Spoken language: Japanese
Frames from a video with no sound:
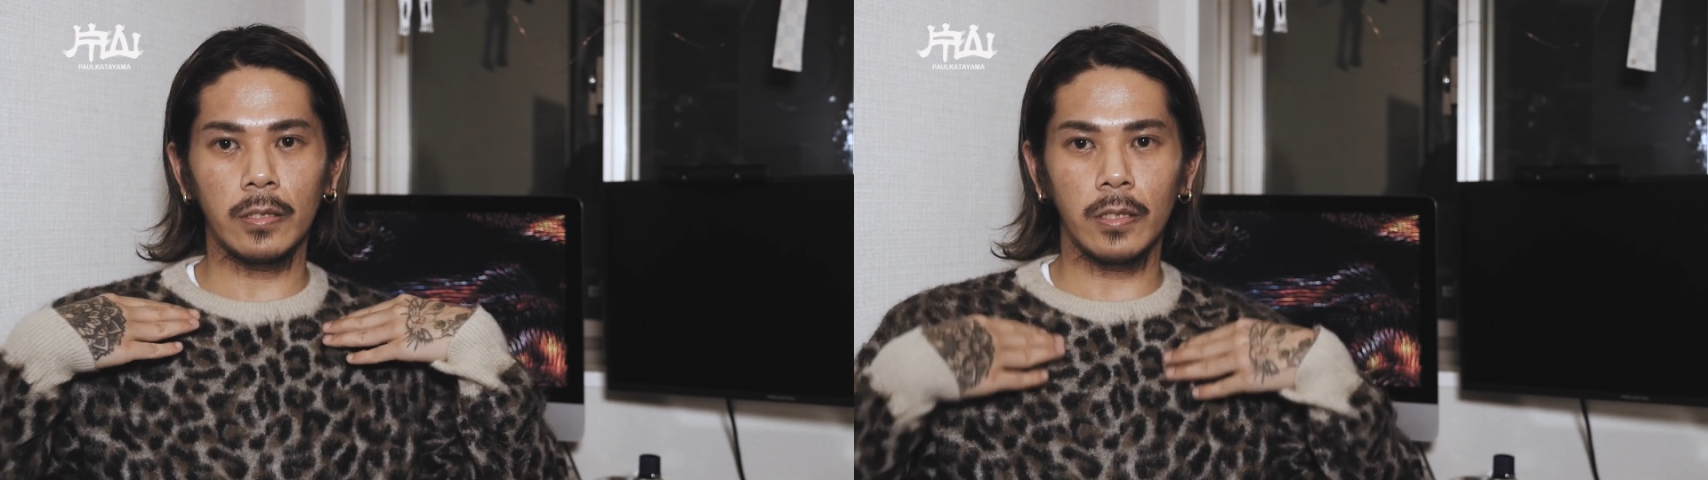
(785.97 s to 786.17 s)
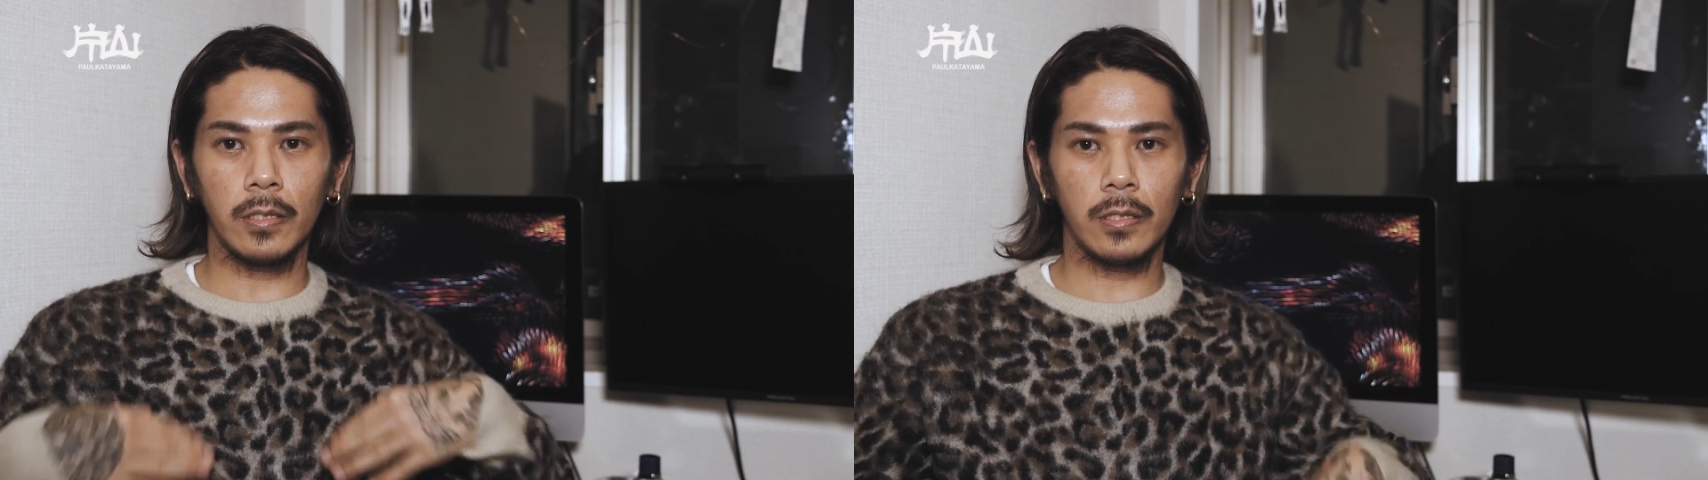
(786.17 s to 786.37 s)

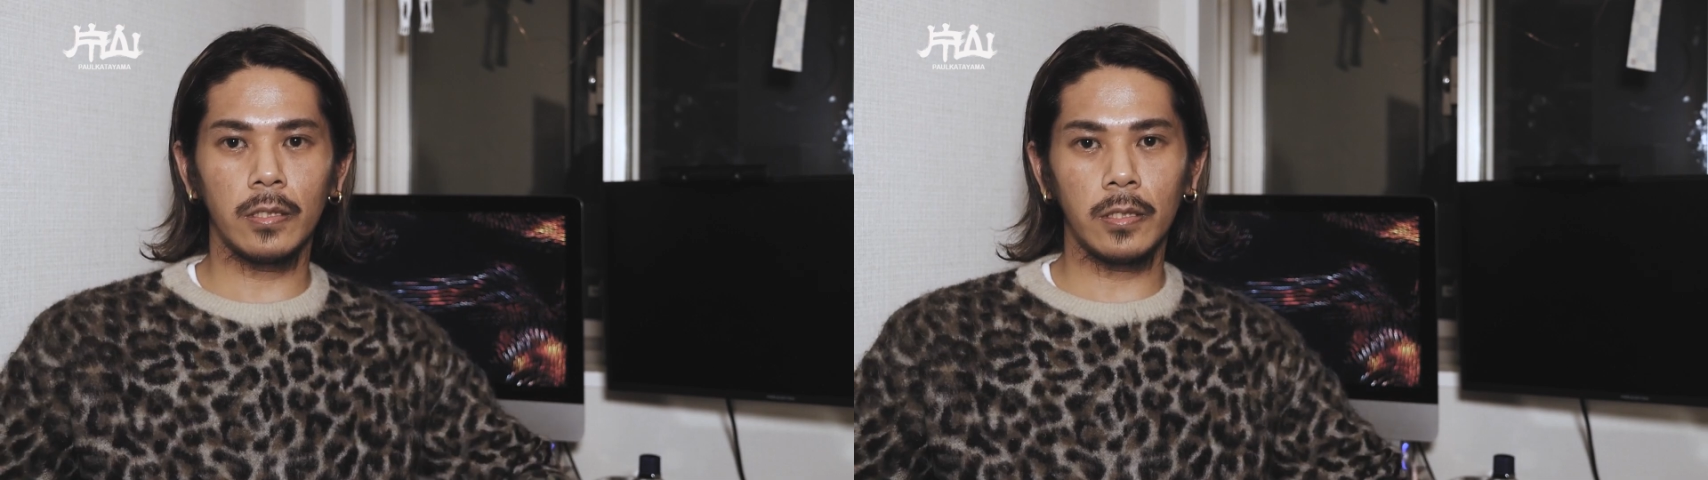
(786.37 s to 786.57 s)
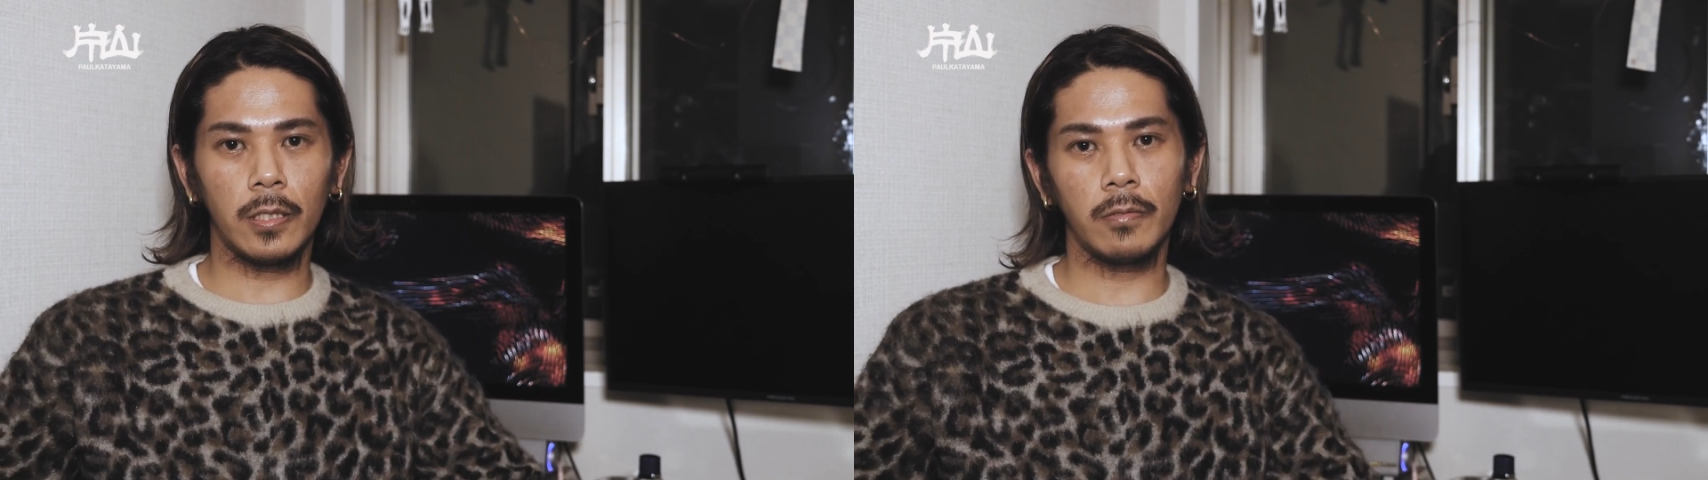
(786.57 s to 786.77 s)
全
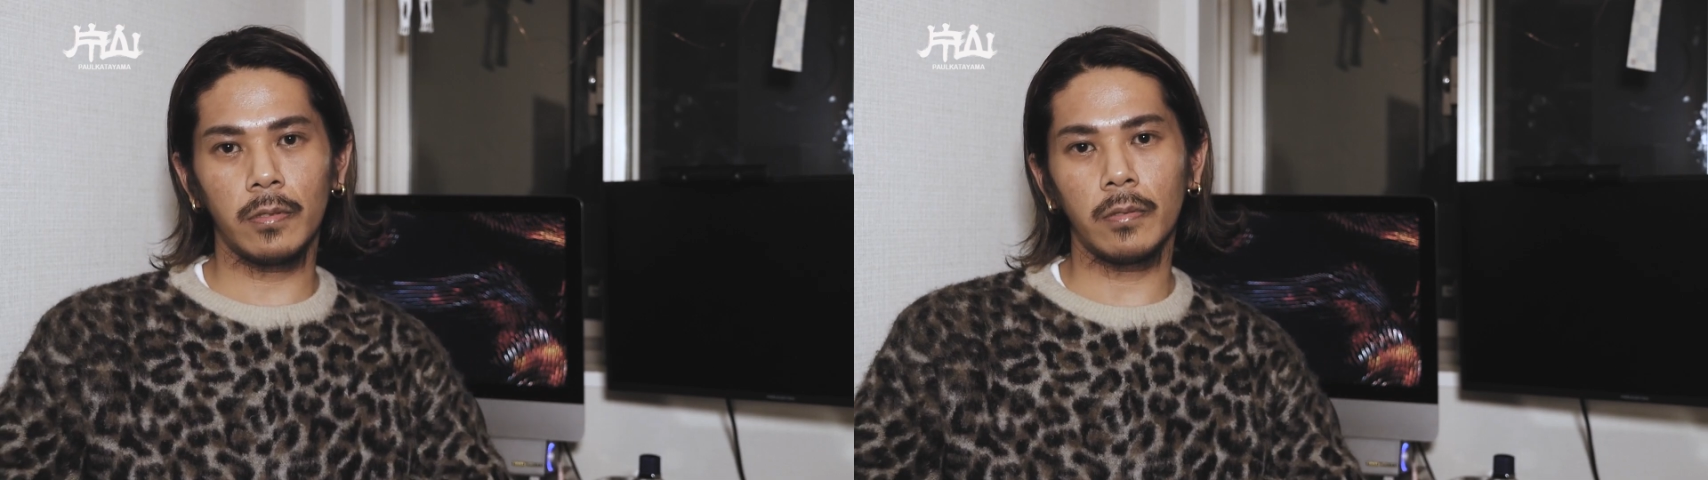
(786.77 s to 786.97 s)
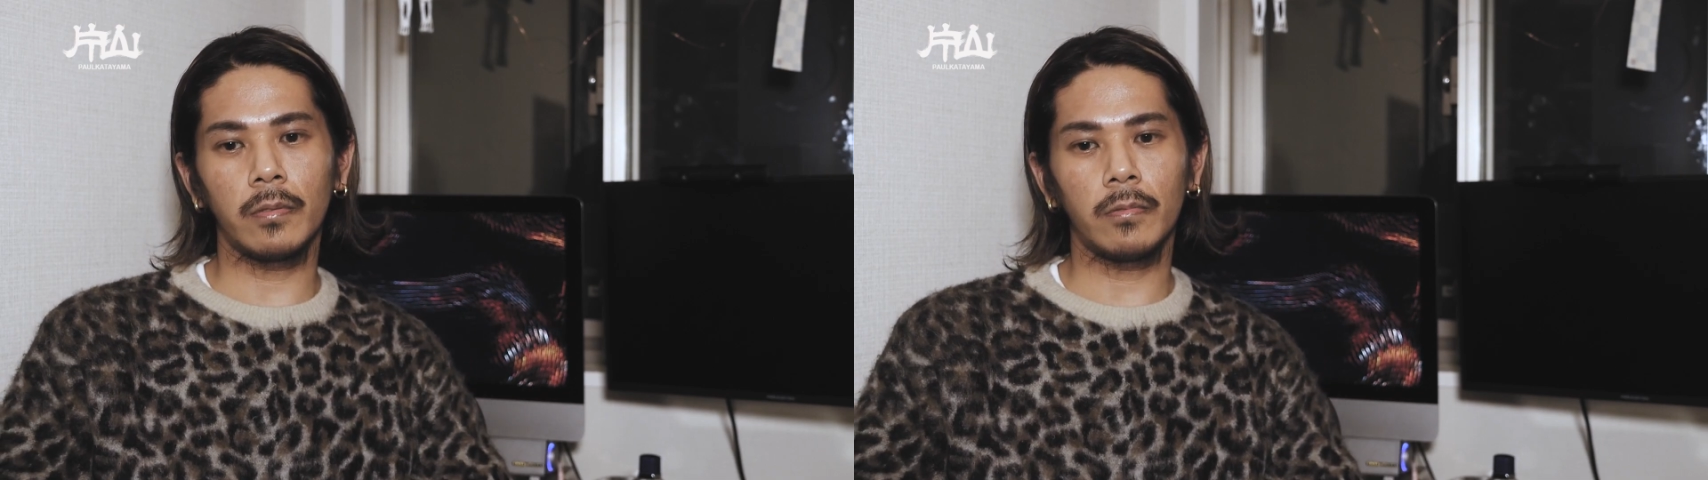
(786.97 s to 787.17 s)
身入れるっ
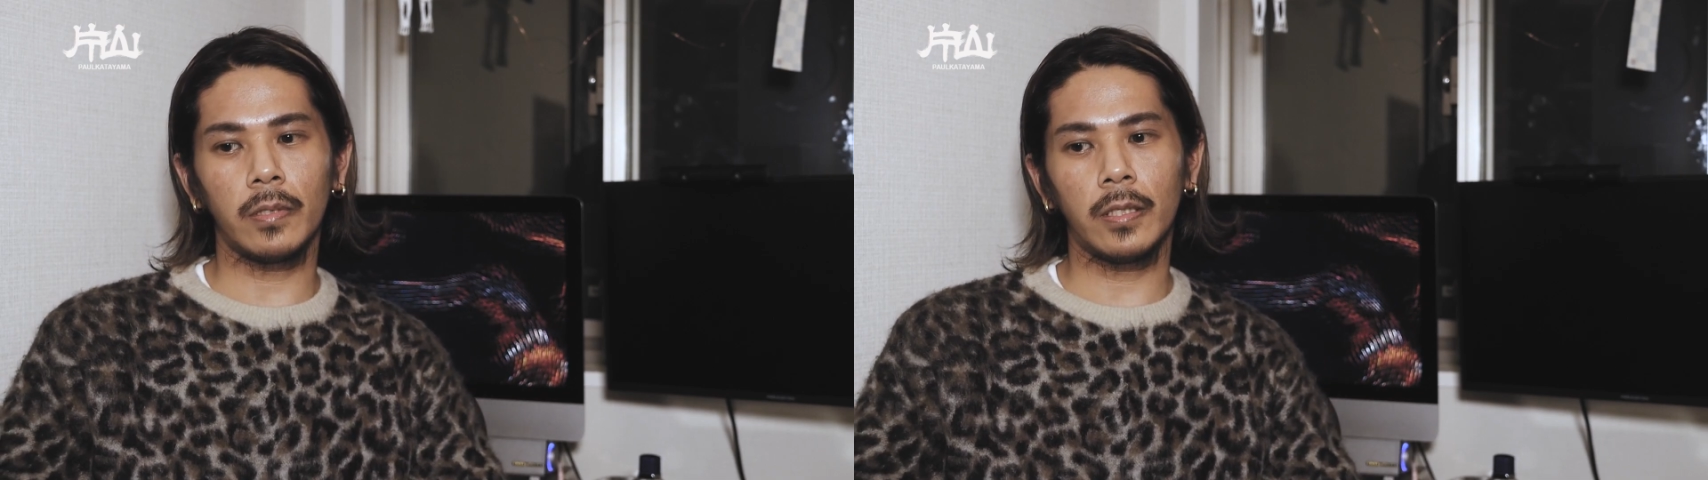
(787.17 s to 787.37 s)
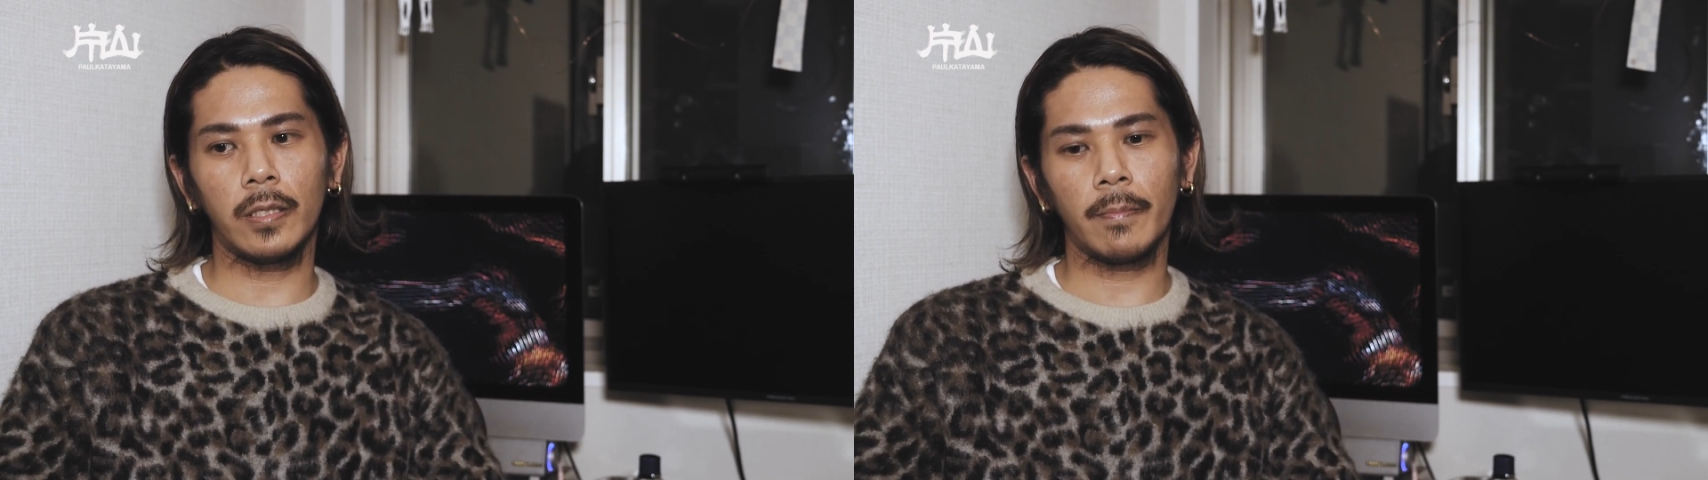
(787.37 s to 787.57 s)
てこと
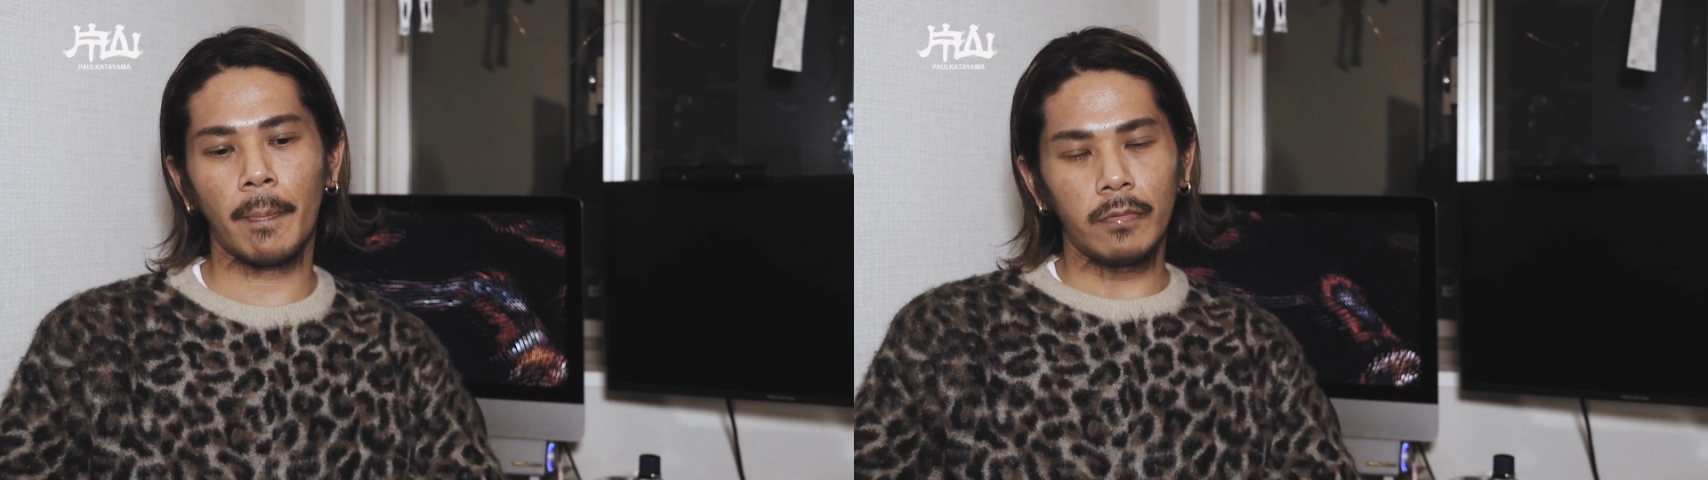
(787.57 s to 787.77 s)
は